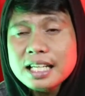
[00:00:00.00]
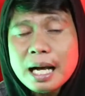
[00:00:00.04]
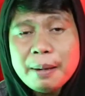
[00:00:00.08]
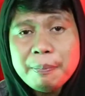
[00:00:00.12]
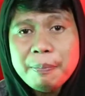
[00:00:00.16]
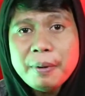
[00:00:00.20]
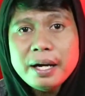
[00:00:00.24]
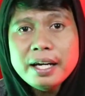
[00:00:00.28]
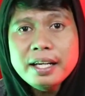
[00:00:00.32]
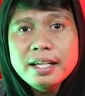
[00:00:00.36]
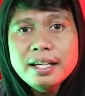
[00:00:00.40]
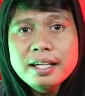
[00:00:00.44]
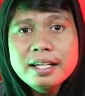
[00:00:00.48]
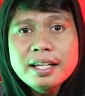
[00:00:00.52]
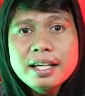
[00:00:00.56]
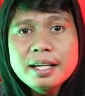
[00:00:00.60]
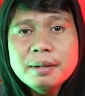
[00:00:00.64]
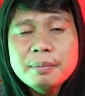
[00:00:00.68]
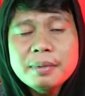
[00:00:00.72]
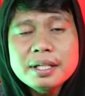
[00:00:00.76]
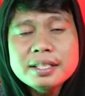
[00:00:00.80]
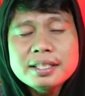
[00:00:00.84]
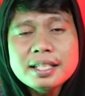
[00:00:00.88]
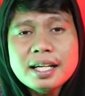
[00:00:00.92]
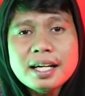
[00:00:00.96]
siapa ini
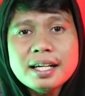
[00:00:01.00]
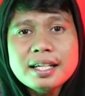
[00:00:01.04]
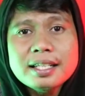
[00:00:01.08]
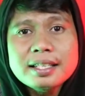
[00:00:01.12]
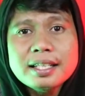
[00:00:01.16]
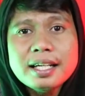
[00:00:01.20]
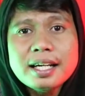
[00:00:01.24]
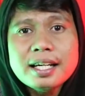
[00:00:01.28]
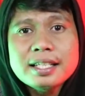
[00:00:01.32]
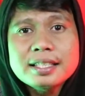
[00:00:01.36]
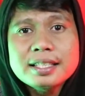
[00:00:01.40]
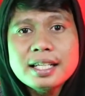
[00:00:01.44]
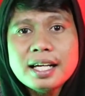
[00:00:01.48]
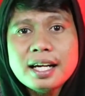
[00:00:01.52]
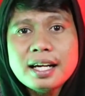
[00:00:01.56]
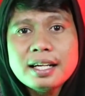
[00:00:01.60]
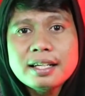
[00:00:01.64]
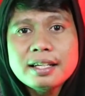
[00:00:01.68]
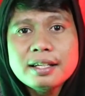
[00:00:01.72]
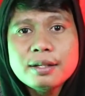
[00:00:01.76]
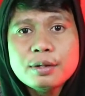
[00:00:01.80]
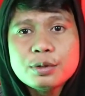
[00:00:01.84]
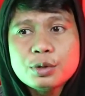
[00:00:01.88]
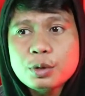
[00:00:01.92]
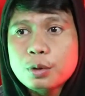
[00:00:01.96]
dia ini bajalan di tengah
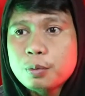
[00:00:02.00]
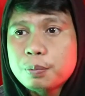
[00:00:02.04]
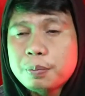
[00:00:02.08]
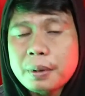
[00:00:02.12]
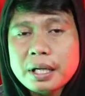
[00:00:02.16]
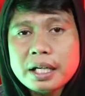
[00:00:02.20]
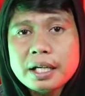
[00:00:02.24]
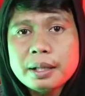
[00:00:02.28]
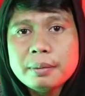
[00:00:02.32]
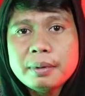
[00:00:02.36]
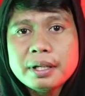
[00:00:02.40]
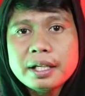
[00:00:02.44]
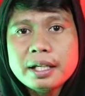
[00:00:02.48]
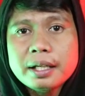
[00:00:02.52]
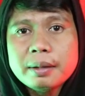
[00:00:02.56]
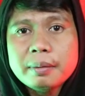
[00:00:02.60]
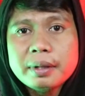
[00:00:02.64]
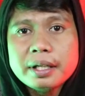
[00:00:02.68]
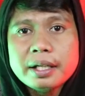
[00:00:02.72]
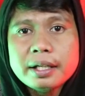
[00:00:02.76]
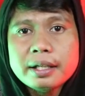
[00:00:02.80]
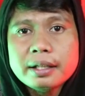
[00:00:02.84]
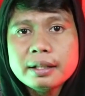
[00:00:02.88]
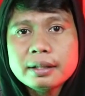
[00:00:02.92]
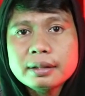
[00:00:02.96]
jalan ini, sok pakai
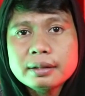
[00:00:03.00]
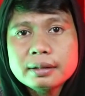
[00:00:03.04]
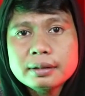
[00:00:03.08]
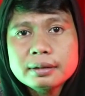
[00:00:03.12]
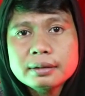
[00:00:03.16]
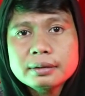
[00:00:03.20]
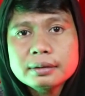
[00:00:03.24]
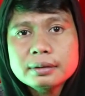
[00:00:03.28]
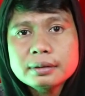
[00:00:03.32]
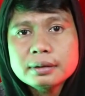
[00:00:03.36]
bagian-bagian.